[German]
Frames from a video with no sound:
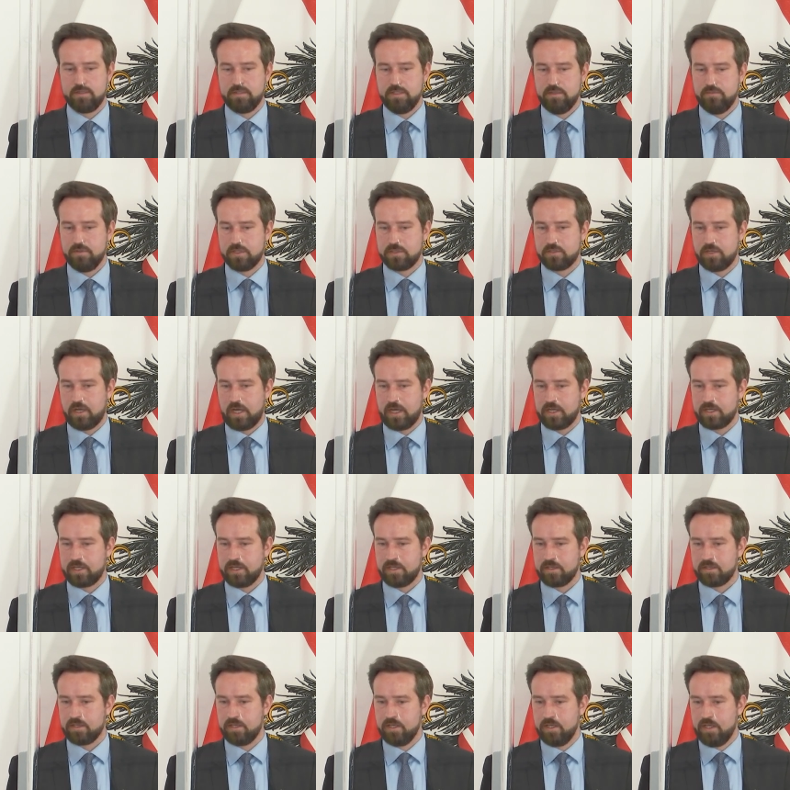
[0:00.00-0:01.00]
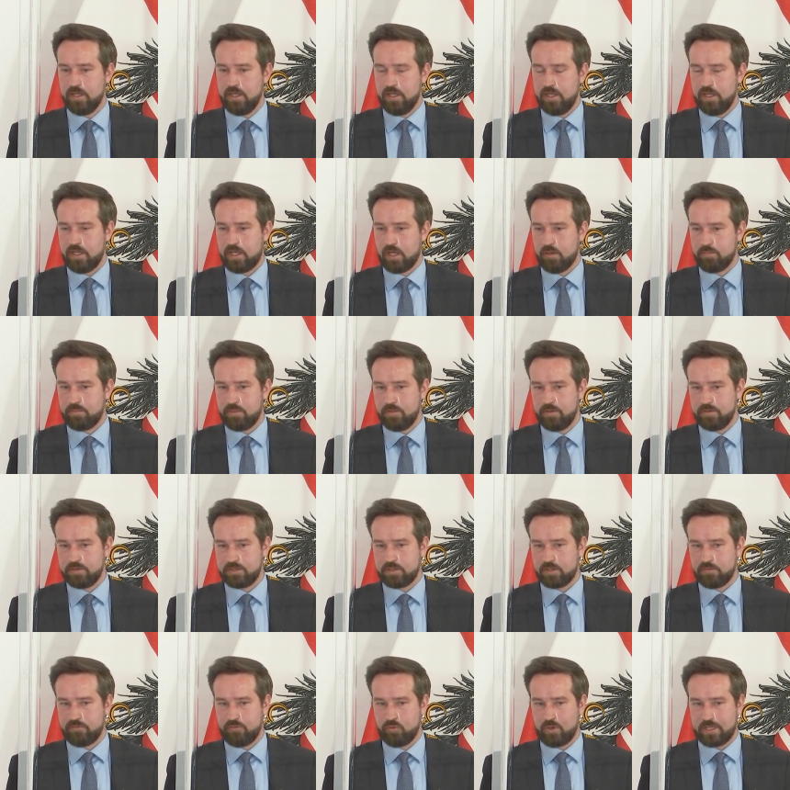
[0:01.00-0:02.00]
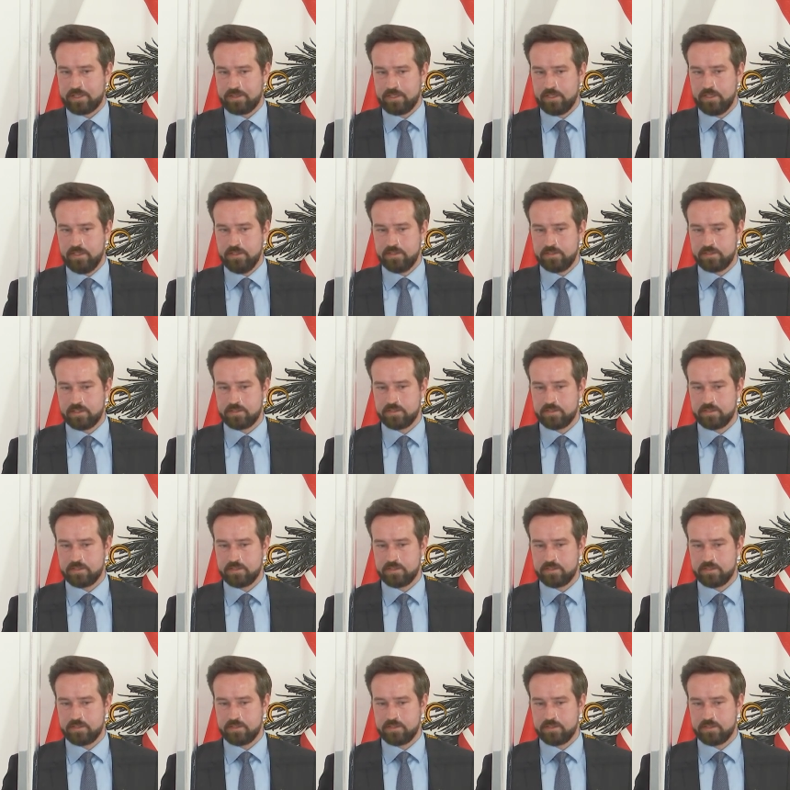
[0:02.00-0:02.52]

die wir da angehen. Ich glaube, der Vorteil ist,